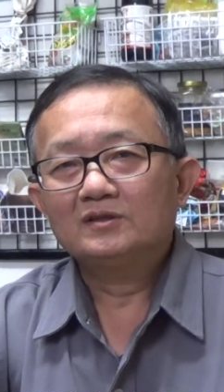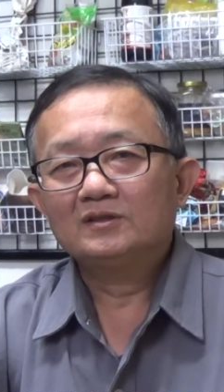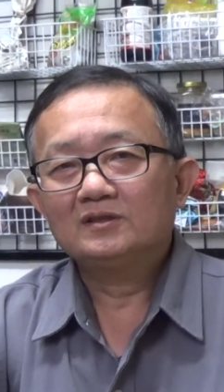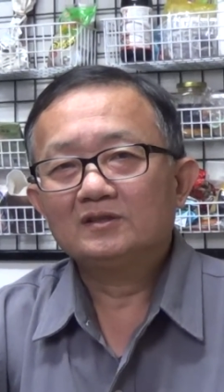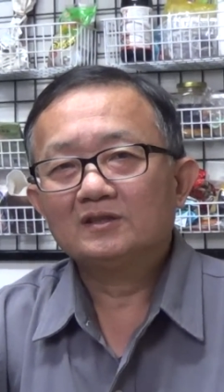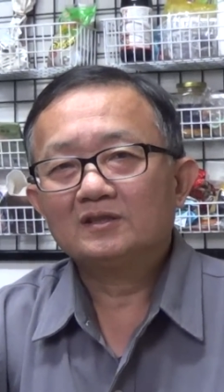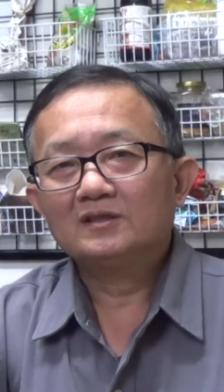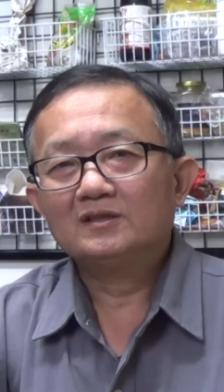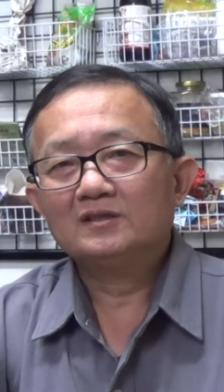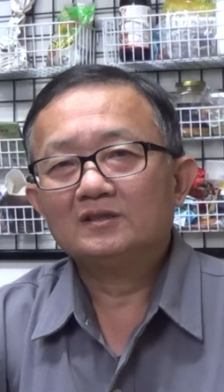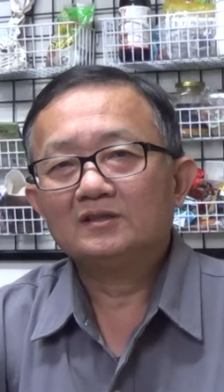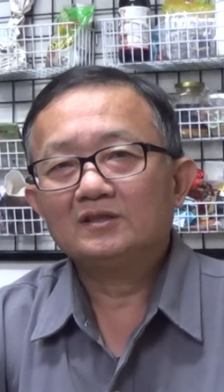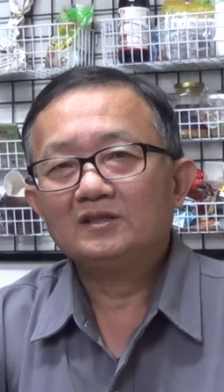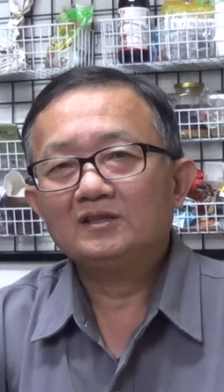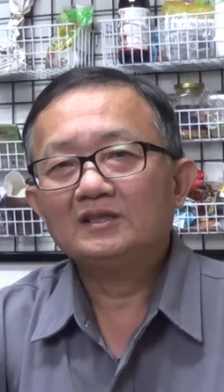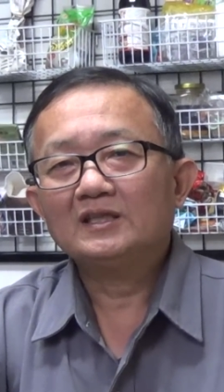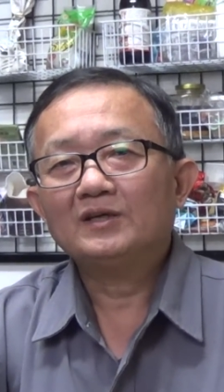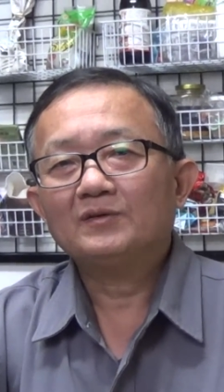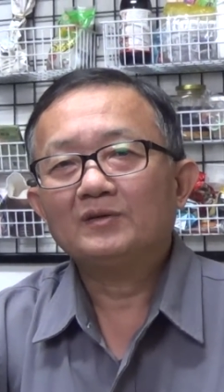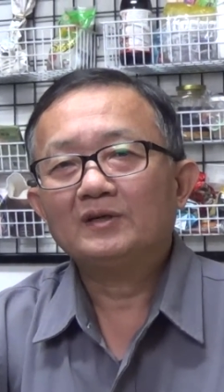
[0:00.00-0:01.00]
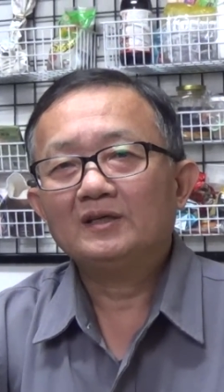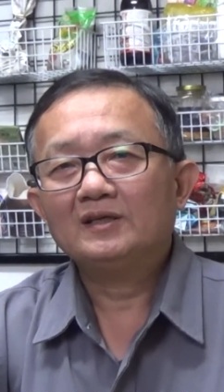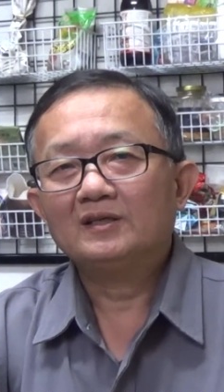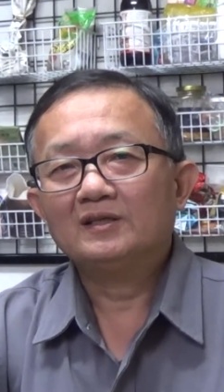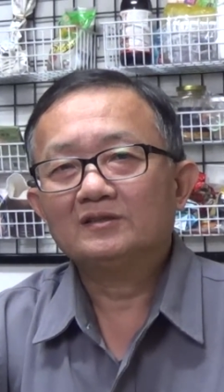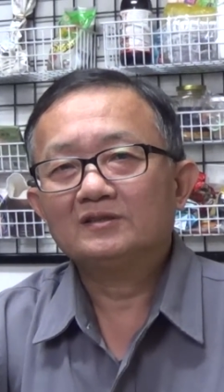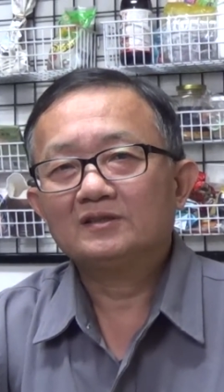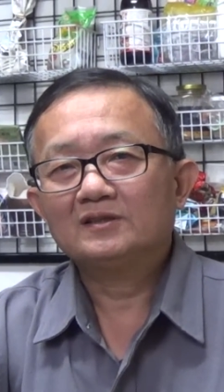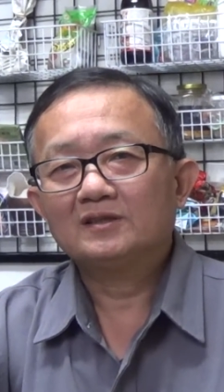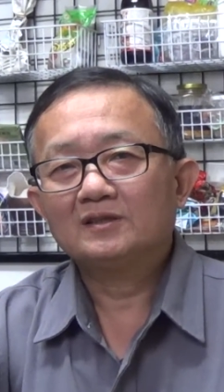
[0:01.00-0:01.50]
这个 DIY
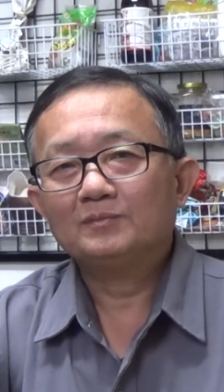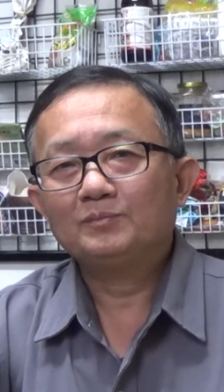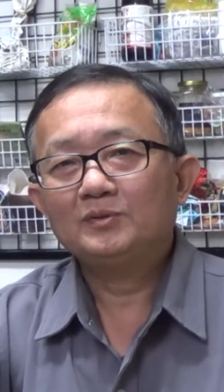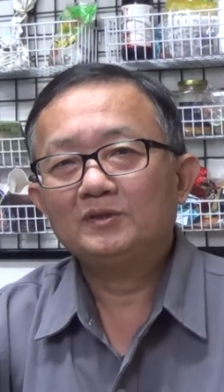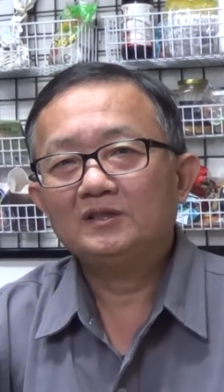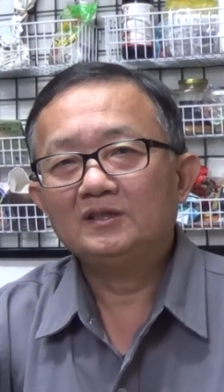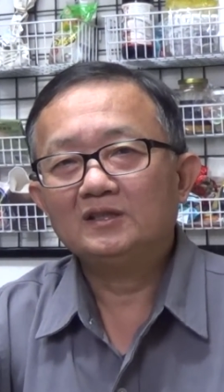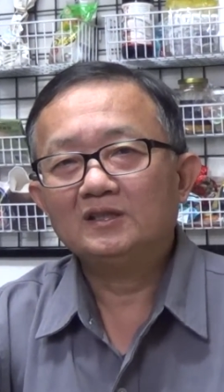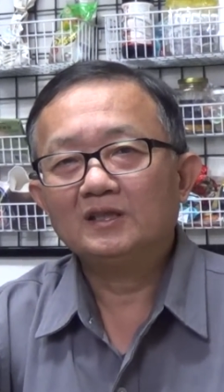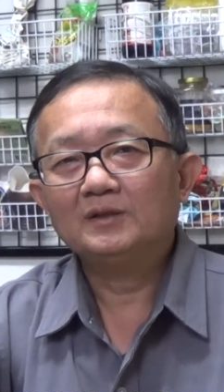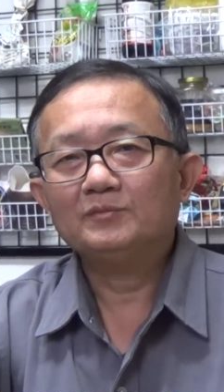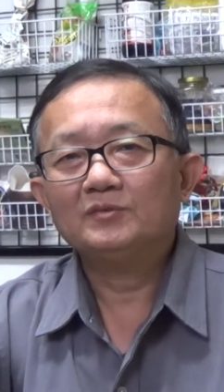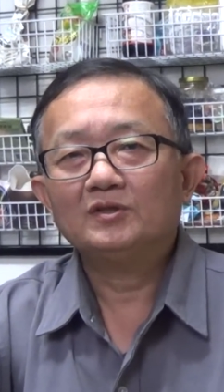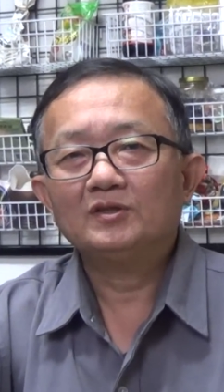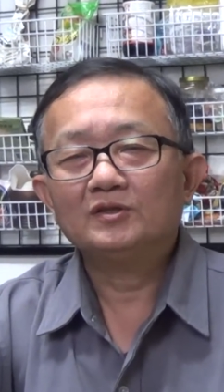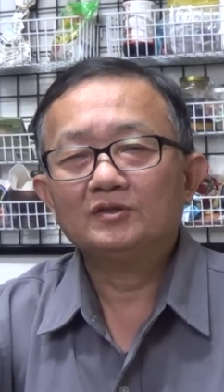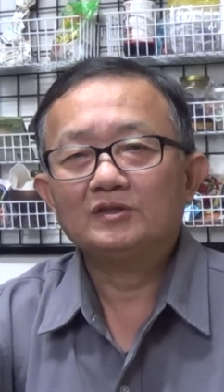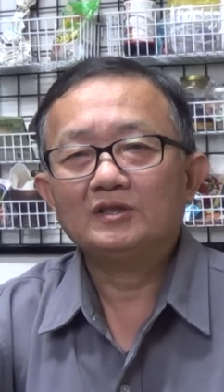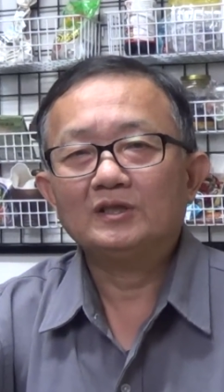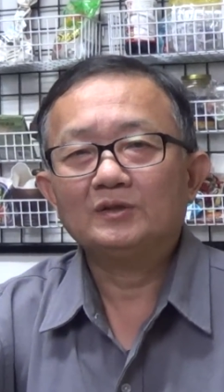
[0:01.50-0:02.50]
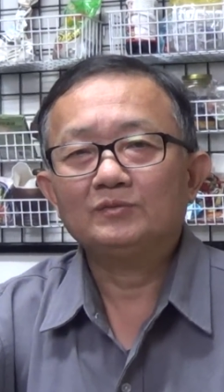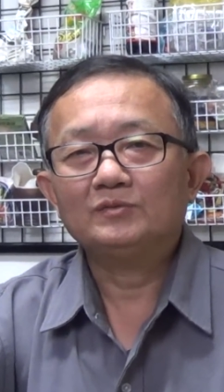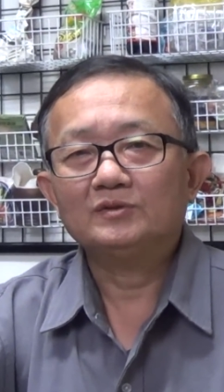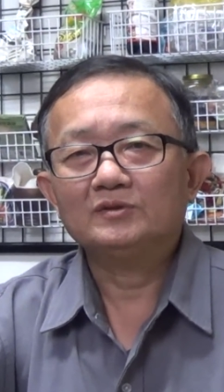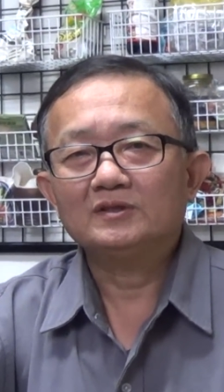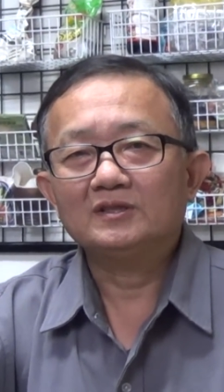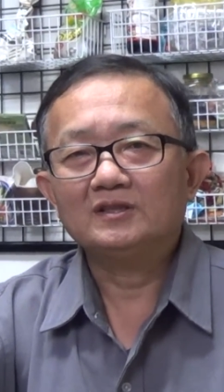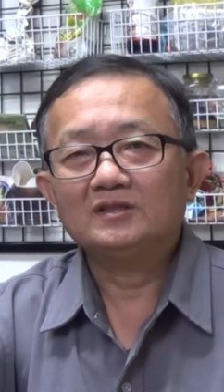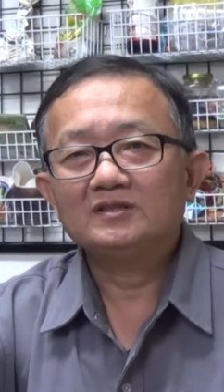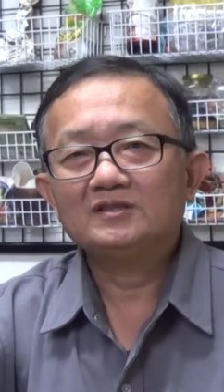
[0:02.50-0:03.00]
啊，这个 PM 二点五
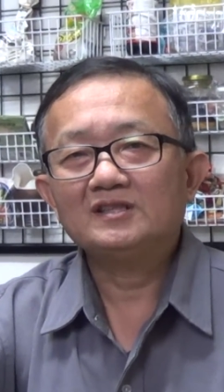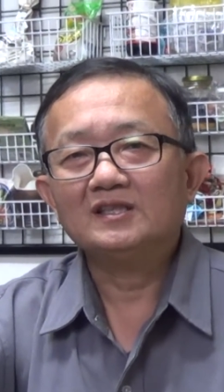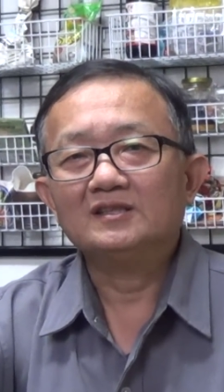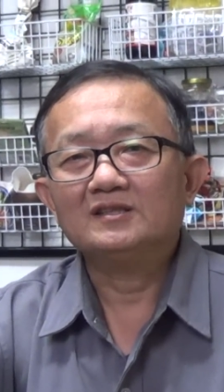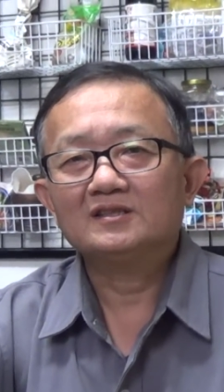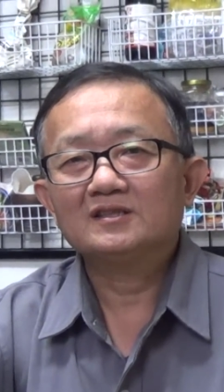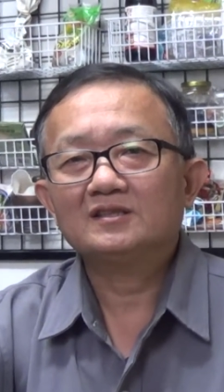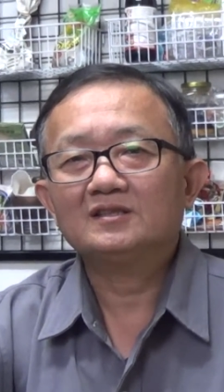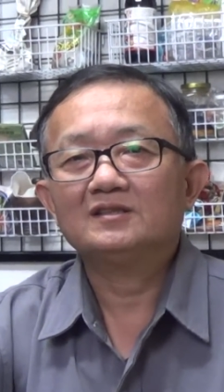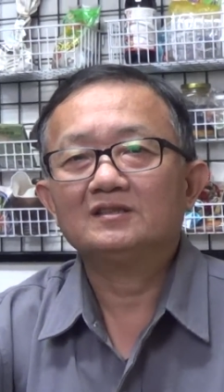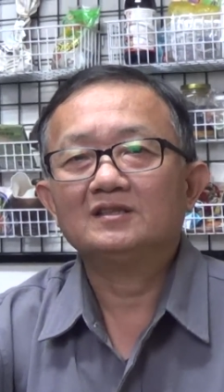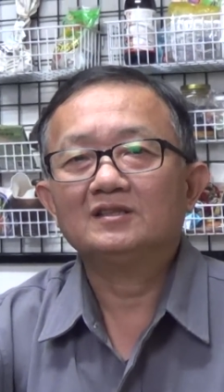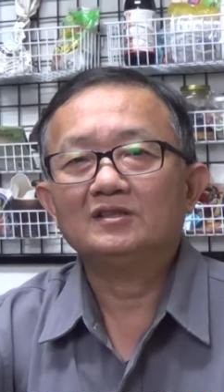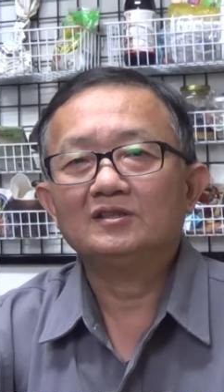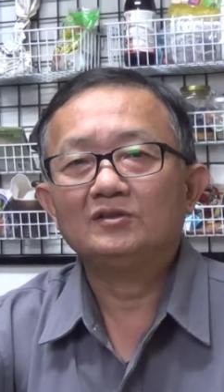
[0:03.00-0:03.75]
的检测的